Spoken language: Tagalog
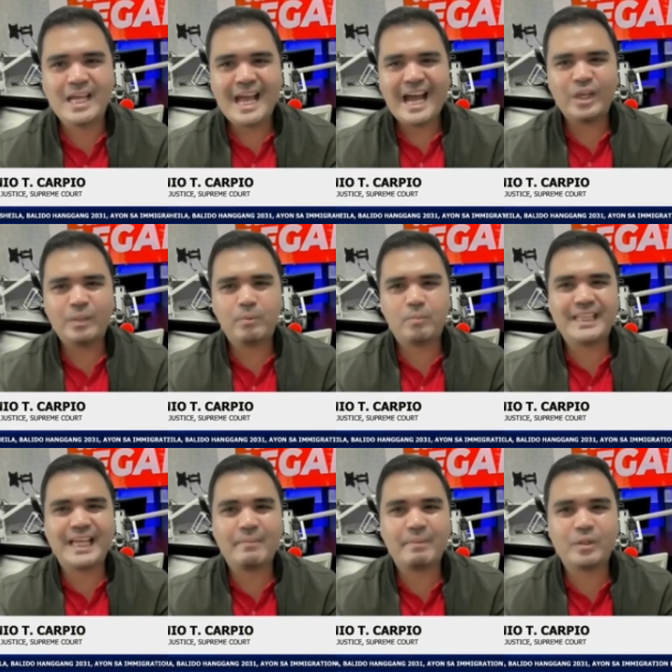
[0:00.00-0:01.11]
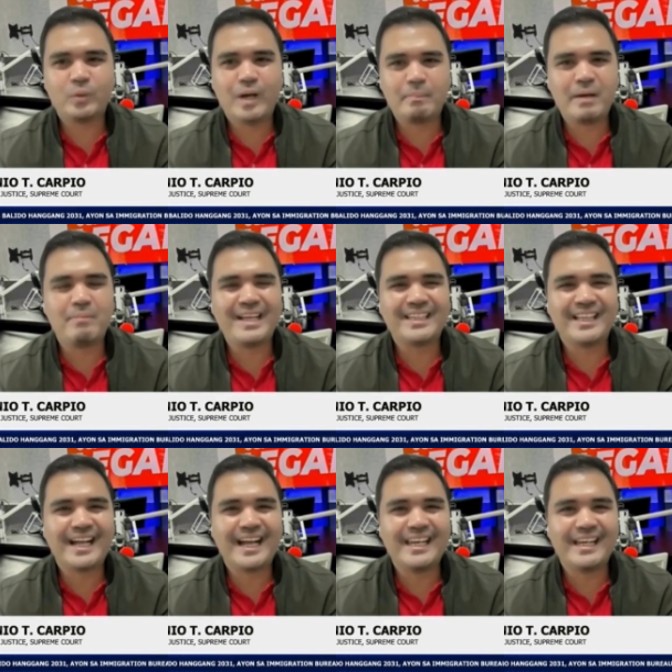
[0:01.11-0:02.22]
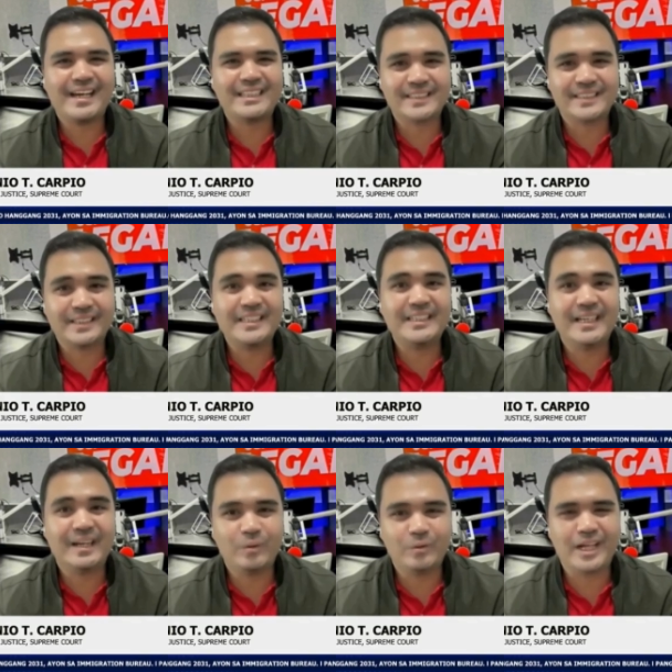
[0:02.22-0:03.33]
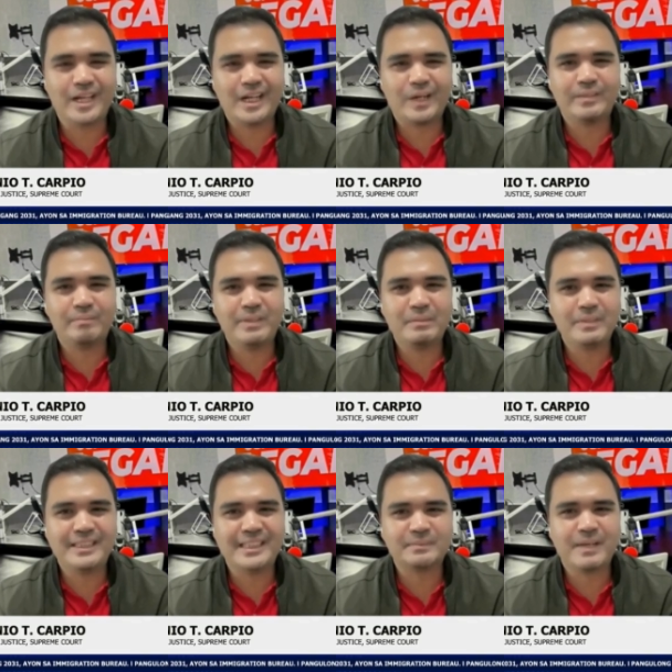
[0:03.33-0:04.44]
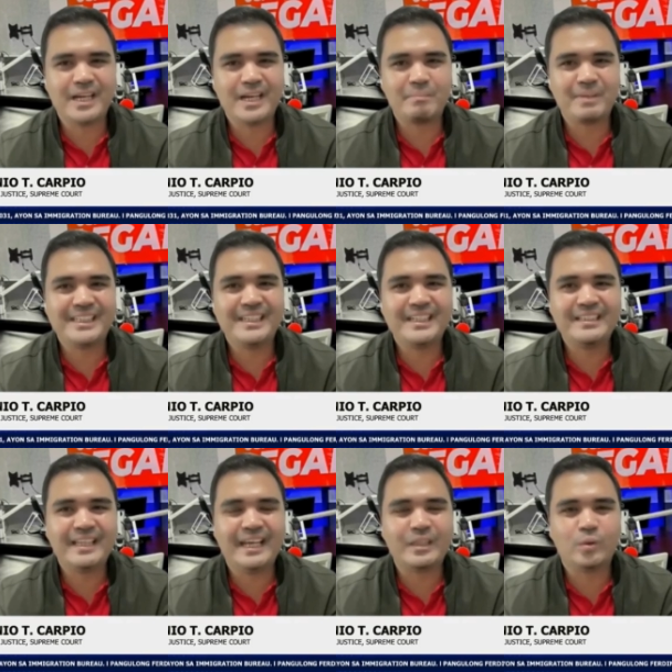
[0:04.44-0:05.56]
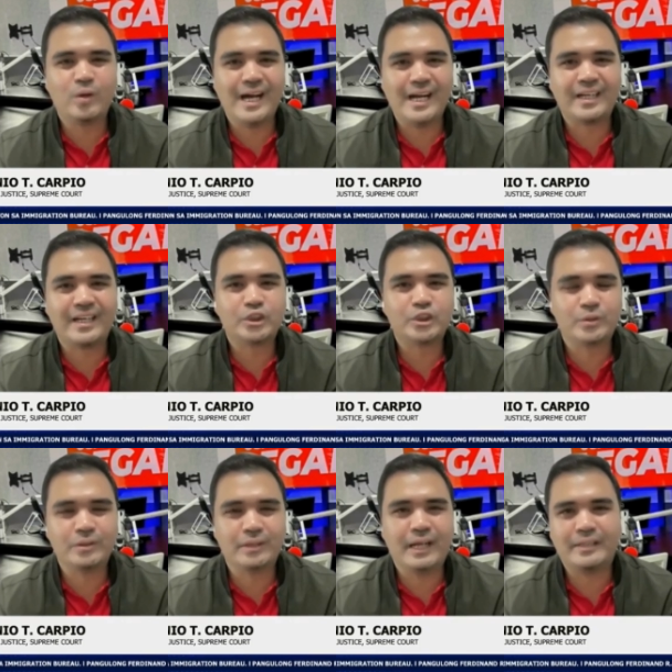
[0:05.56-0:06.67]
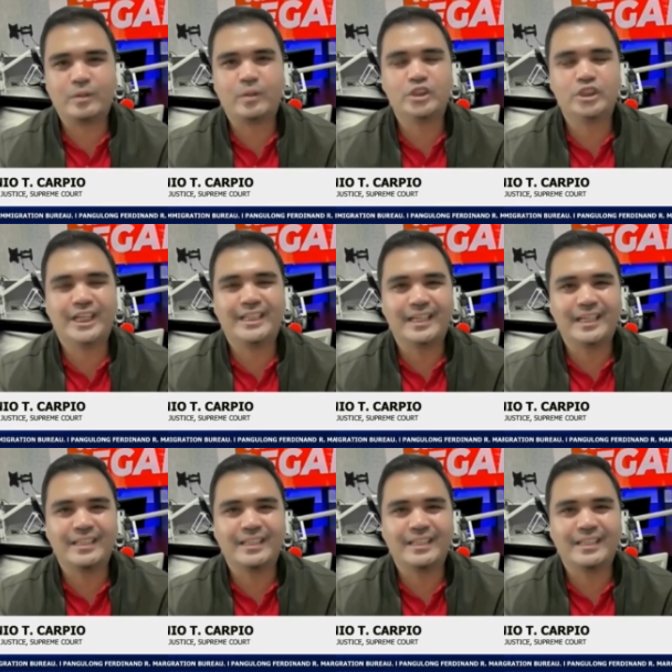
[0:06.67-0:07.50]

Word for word: Ano po ba dapat yung uh, pangmatagalang uh, ah, strategiya ho na gagawin ng Pilipinas para matigil na itong uh, agresyon ito ng China?